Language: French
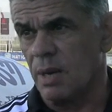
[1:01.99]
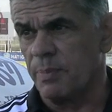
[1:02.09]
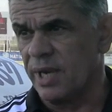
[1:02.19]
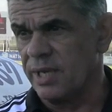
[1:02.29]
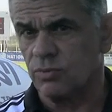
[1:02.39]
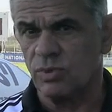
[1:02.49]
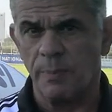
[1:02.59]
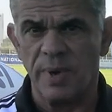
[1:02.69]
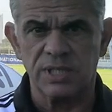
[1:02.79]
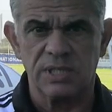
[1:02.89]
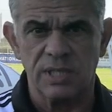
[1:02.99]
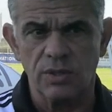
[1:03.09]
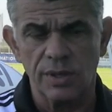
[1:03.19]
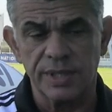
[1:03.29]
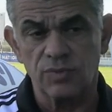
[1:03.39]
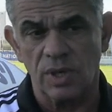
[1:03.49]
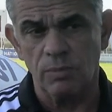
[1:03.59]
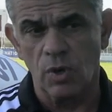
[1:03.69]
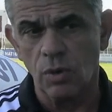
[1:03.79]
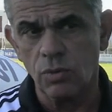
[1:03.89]
Et après, il y a toute la partie senior,
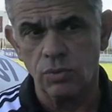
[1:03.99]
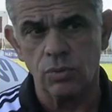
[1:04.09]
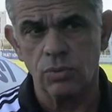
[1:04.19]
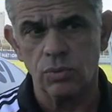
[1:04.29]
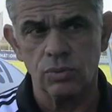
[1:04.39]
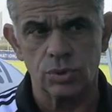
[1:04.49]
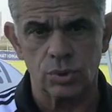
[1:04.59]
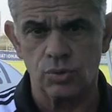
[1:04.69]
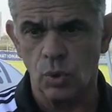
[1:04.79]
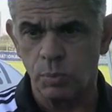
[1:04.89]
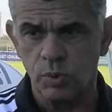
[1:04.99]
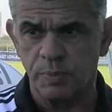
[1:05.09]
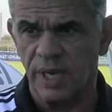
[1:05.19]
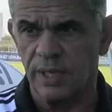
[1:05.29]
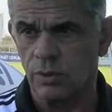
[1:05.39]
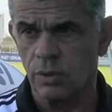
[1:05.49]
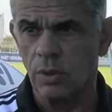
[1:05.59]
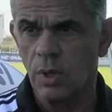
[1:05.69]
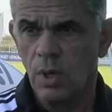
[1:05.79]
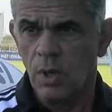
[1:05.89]
naturellement, où je suis au plus près de
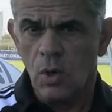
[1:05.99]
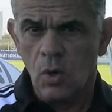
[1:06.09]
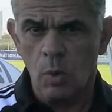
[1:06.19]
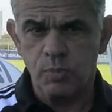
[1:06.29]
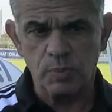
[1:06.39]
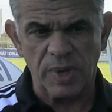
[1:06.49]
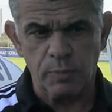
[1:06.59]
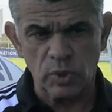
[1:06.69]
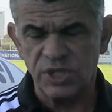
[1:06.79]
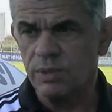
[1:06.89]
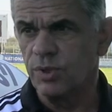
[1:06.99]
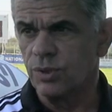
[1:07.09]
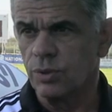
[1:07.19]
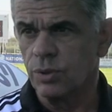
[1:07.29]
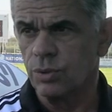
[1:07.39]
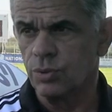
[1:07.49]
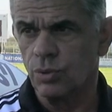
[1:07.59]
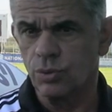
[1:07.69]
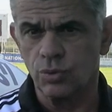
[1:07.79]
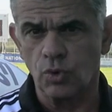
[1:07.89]
au plus près possible de,
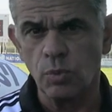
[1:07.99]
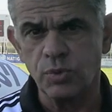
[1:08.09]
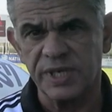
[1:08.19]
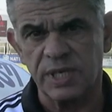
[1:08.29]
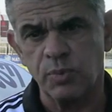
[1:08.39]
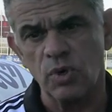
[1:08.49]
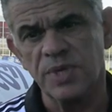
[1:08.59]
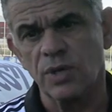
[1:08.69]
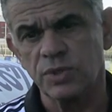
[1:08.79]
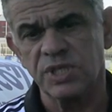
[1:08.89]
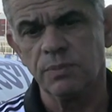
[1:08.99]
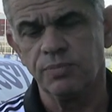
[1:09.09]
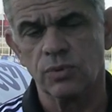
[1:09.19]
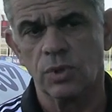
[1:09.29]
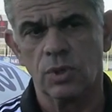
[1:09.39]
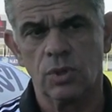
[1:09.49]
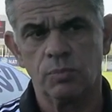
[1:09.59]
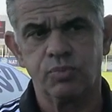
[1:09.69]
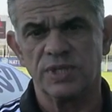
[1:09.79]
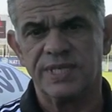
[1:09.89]
du groupe de l'équipe première aussi pour,
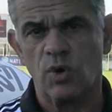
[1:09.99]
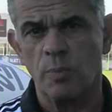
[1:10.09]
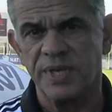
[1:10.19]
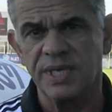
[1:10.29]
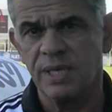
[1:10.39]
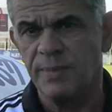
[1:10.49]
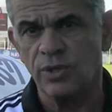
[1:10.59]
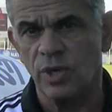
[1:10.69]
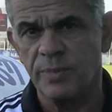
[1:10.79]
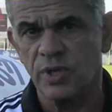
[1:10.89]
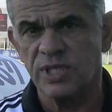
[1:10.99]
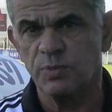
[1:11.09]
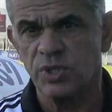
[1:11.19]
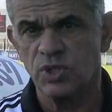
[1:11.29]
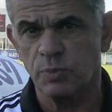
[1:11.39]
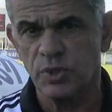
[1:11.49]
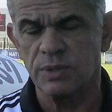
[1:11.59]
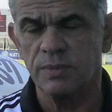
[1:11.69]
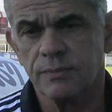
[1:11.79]
euh, pour les accompagner et les mettre dans les meilleures dispositions possibles.